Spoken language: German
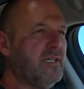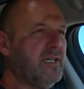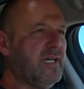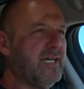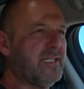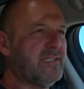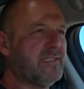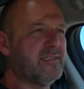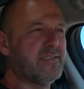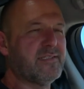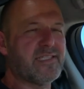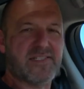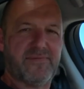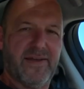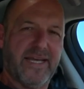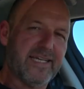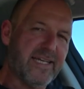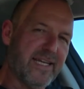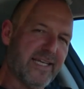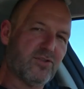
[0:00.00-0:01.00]
hat
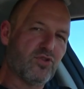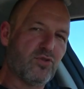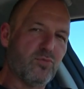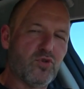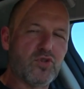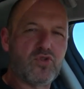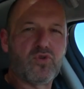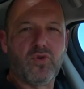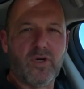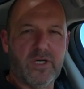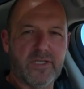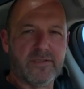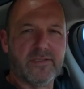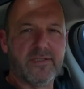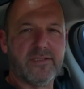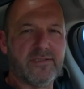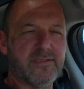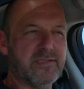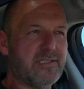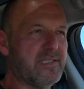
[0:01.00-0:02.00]
zwei Elektromotoren,
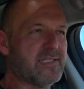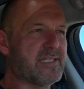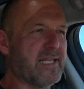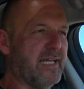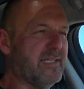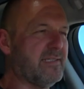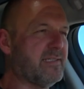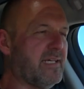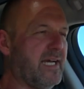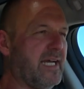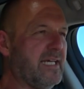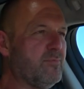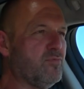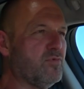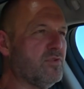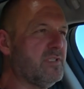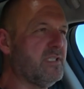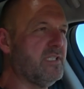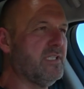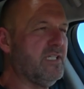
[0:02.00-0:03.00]
die es antreiben
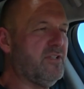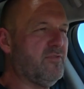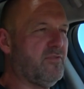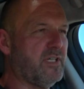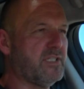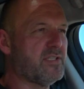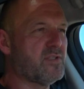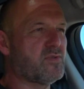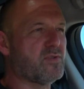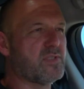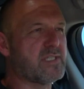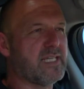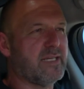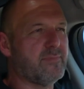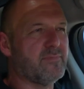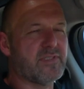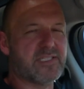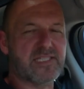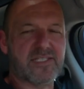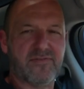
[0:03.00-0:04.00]
und die liefern
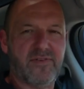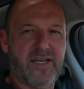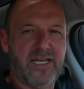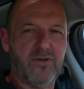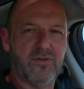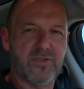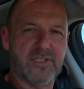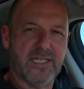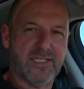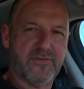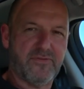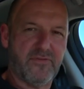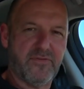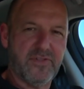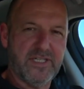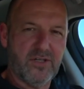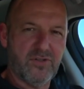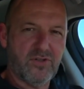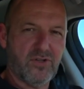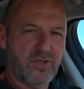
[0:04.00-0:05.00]
zusammen
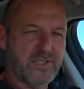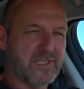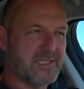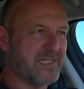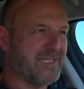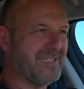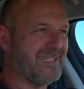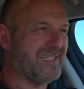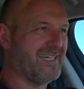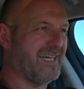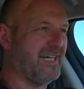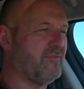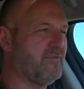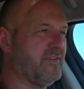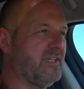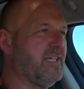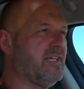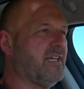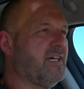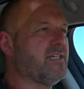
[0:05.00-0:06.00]
294
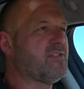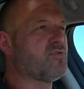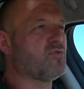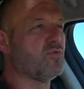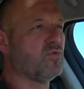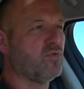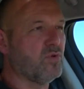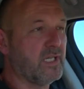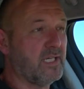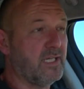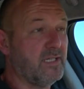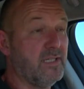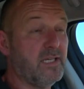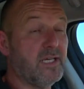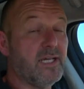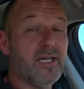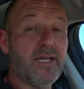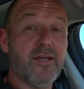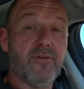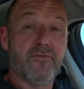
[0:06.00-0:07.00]
kW Leistung oder
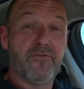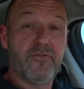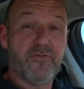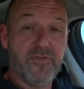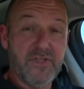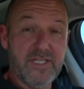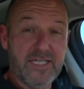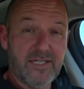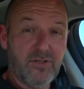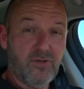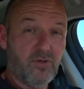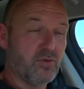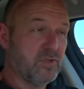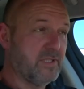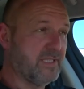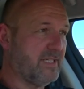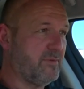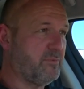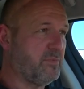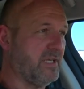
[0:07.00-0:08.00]

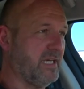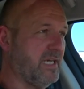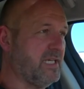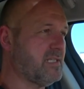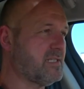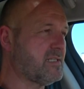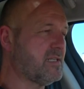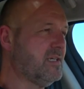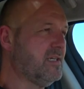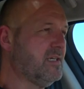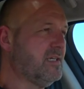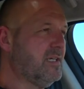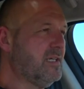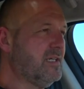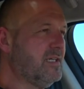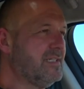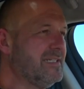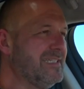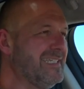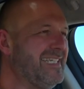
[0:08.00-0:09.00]
400 PS.
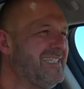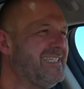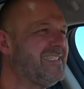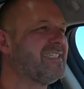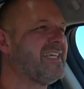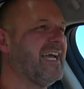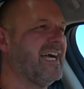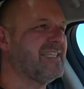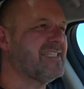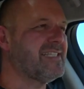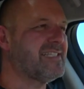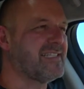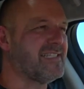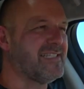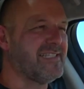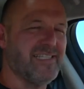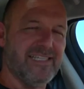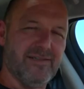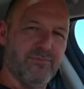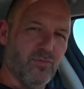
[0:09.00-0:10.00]
Nicht
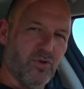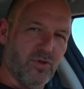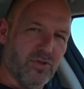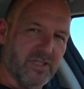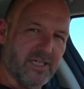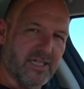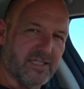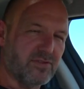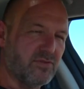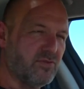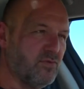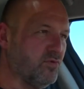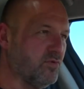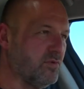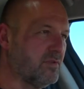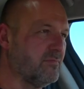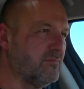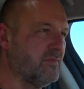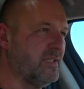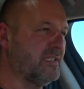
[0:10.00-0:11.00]
ganz 700
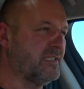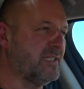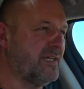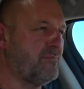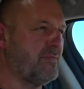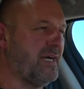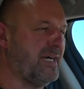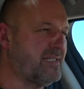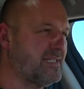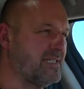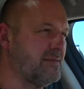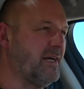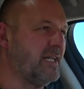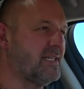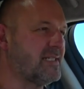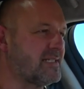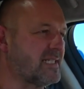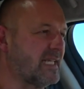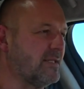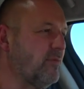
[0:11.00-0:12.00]
Newtonmeter
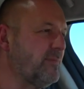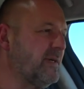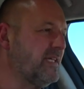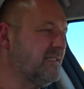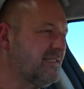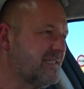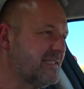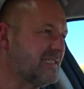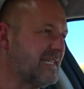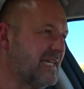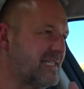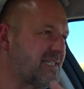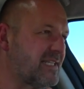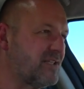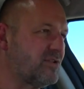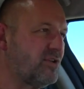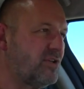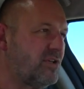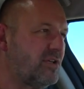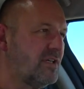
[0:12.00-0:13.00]
maximales Drehmoment, das
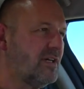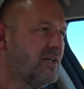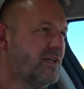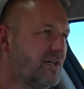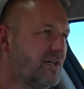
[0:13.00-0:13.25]
jedoch